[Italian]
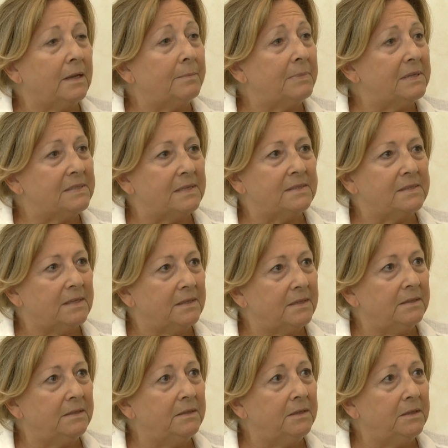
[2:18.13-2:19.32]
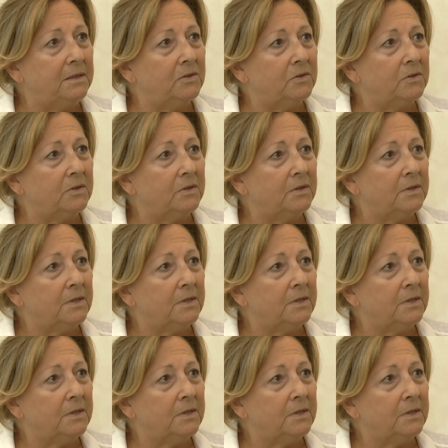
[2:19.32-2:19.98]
la presenza di Dio.